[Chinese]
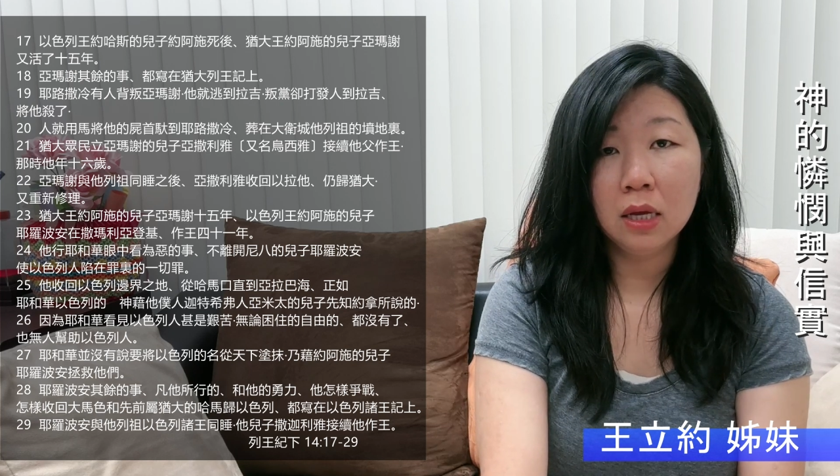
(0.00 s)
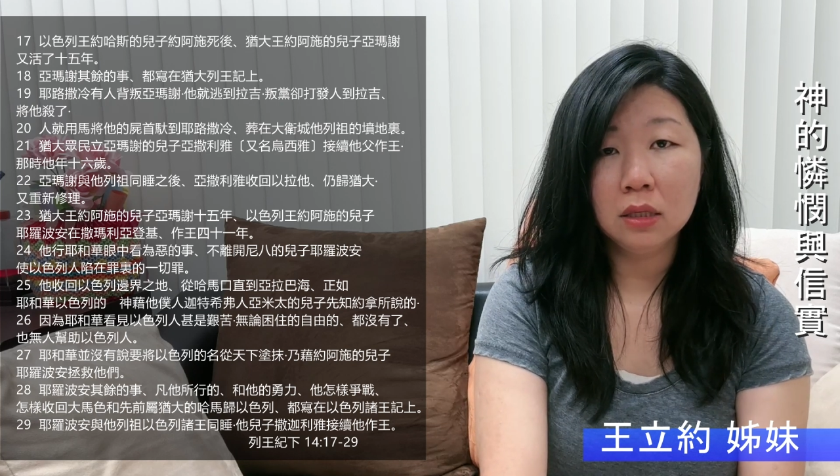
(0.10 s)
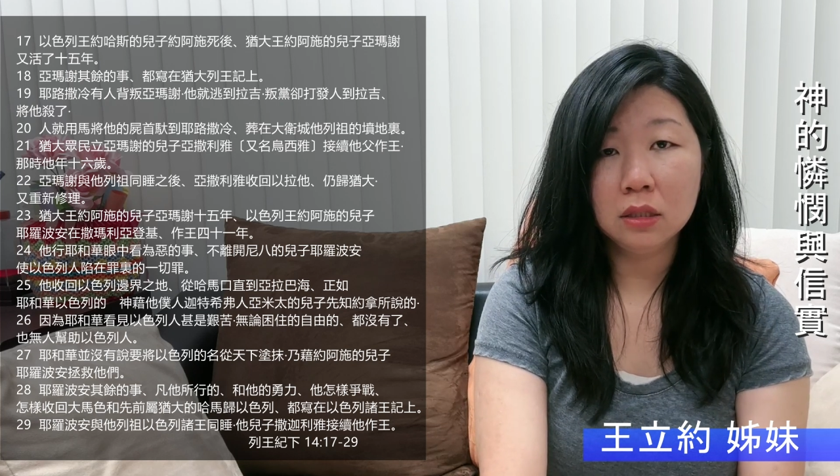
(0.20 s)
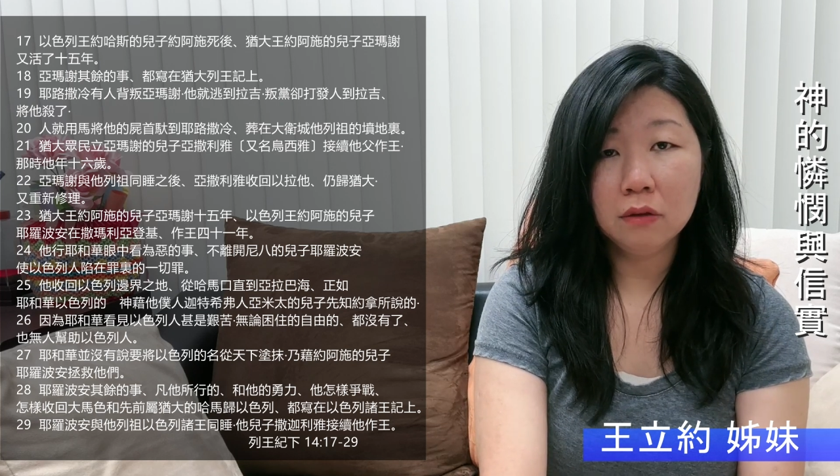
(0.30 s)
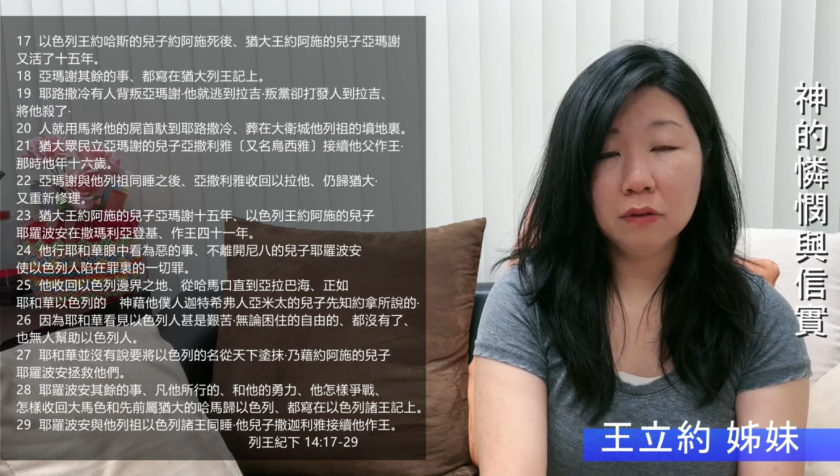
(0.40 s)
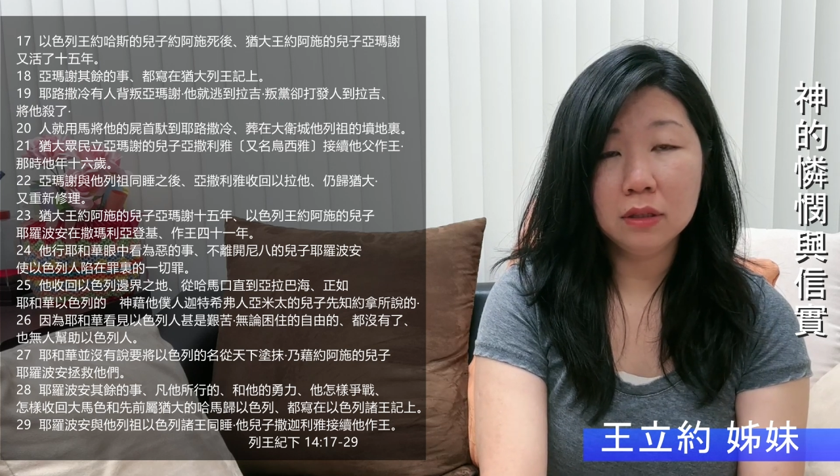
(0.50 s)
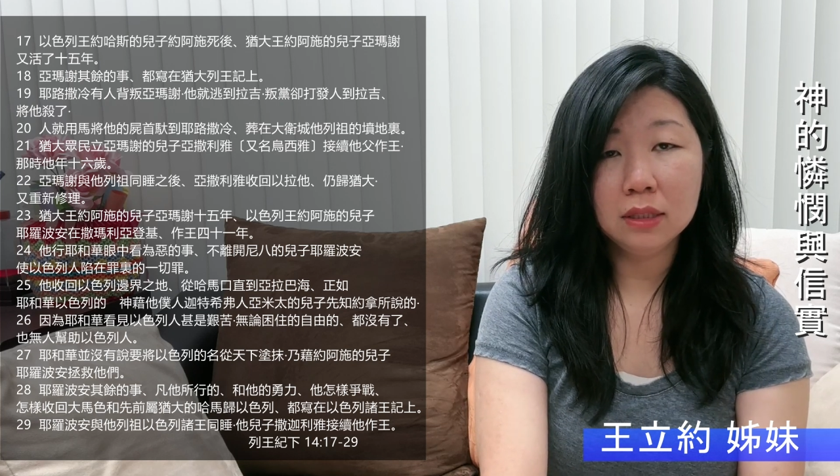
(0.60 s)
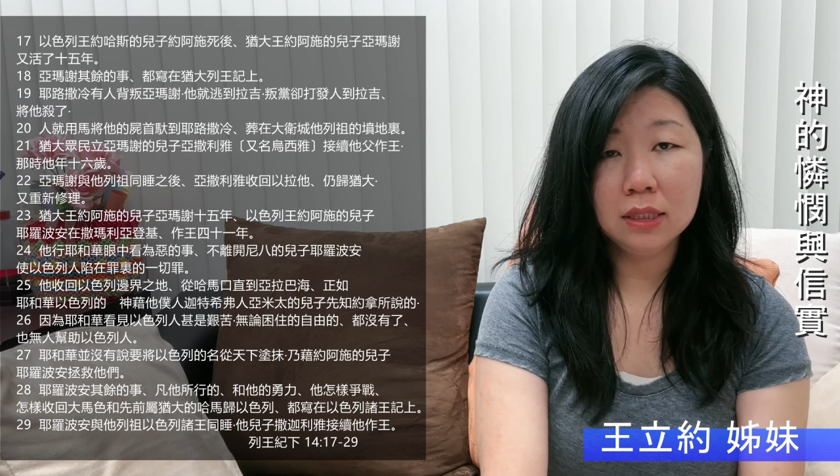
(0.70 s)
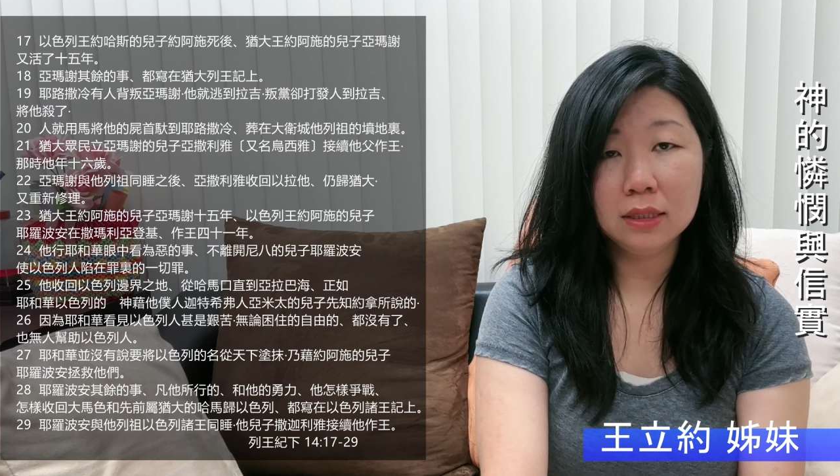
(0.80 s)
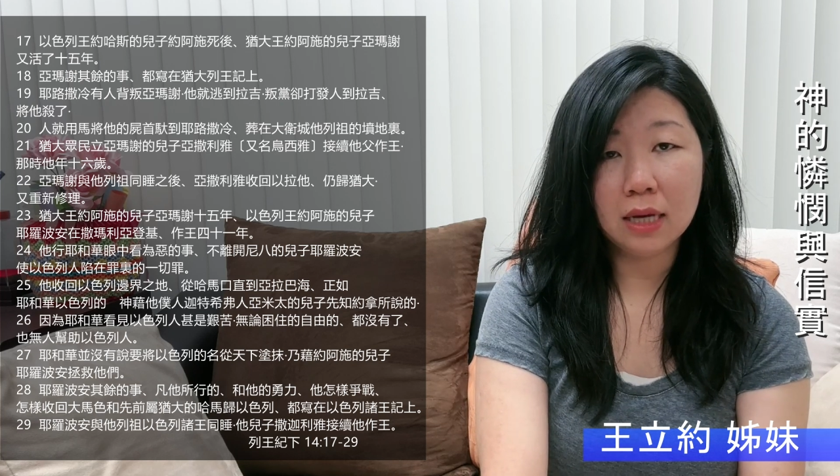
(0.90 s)
经文
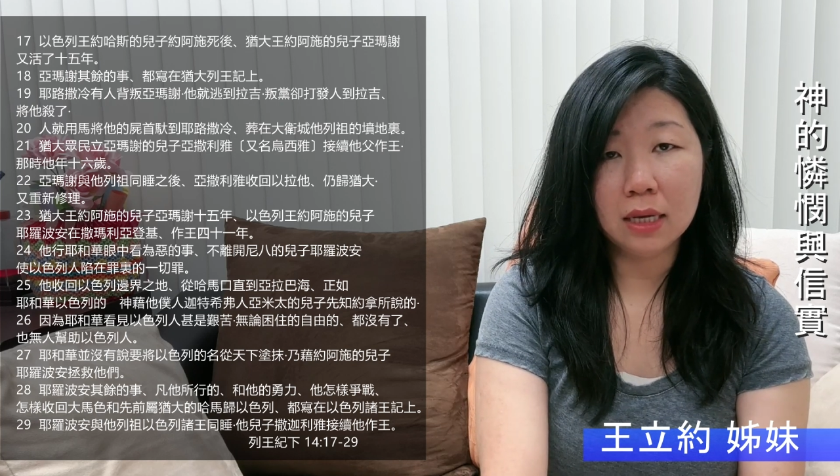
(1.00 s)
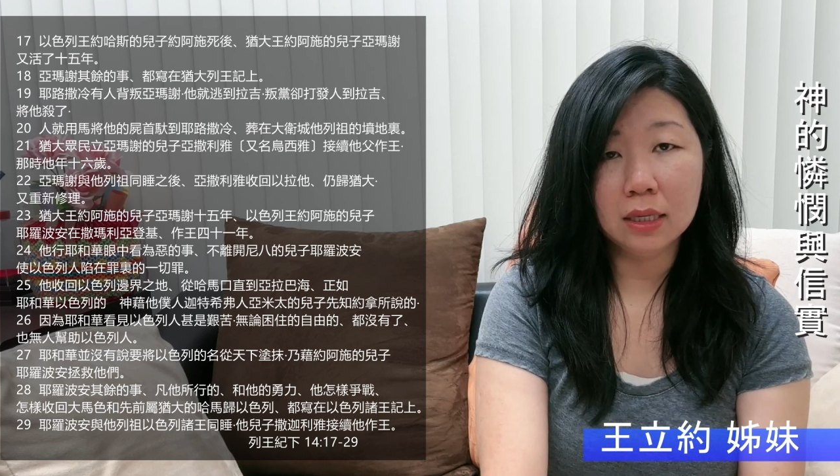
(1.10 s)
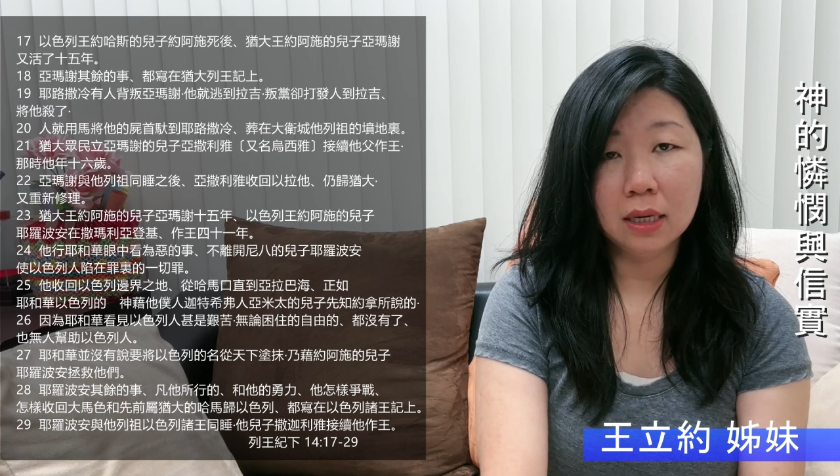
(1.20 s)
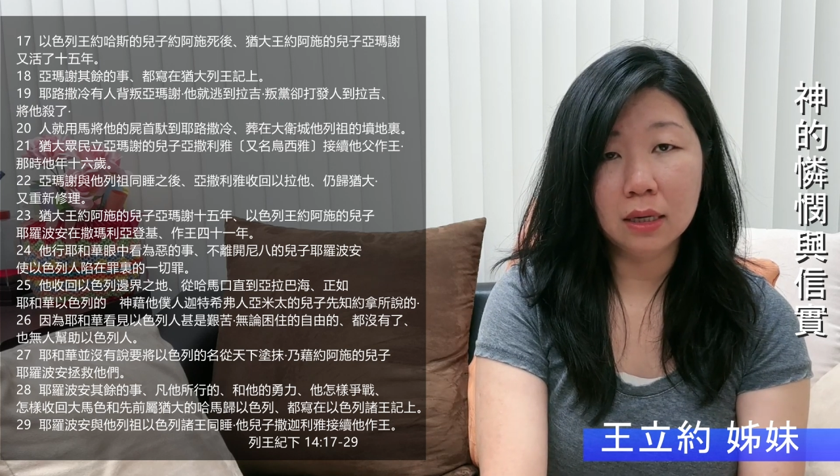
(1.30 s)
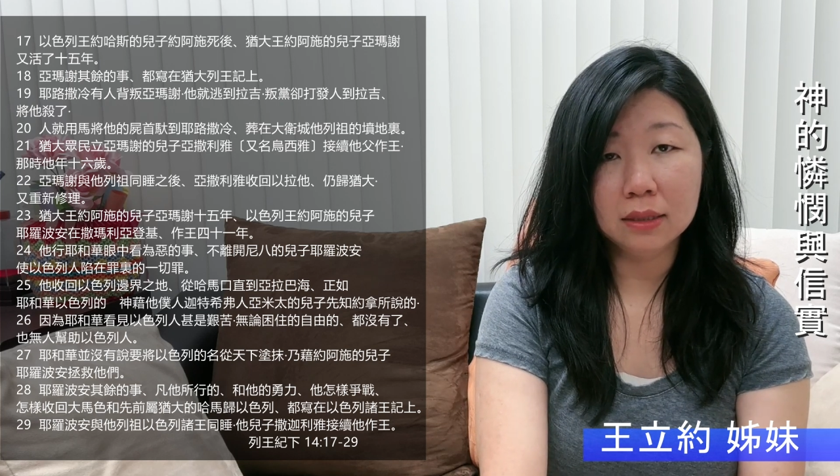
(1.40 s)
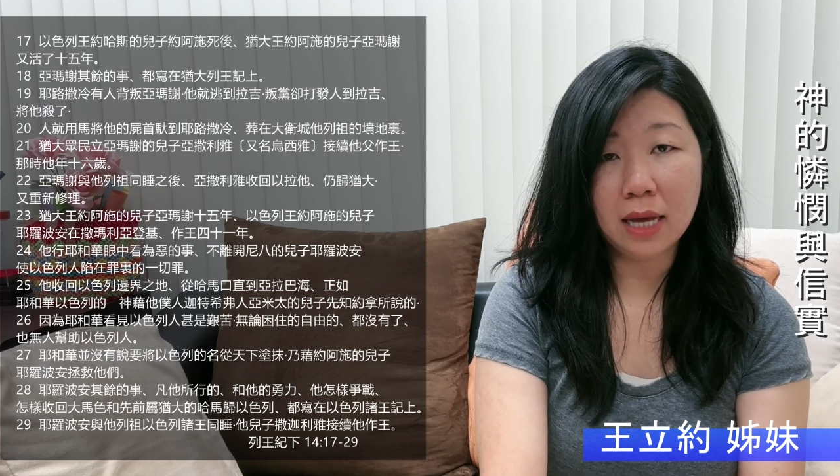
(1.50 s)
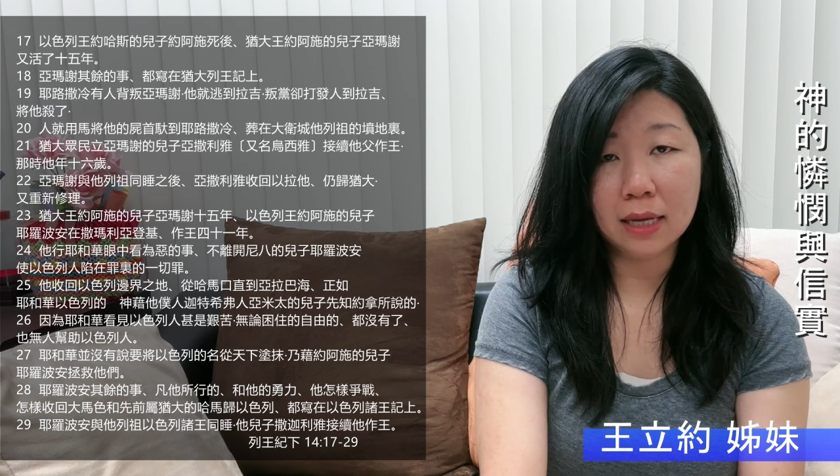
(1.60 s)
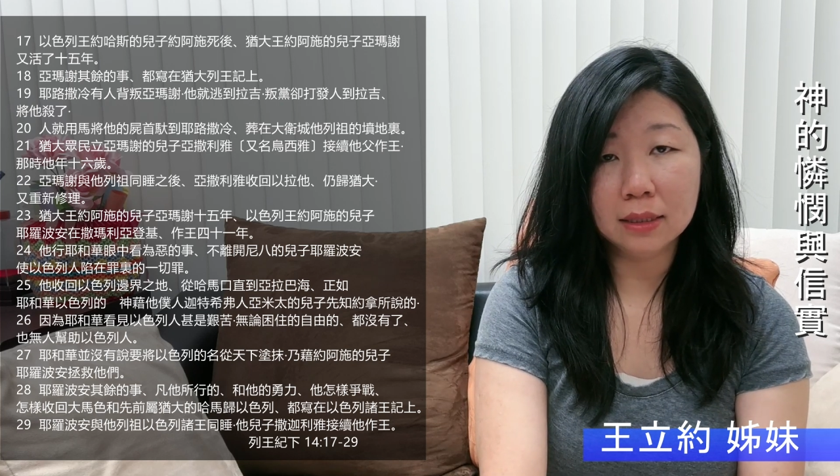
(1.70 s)
记载了亚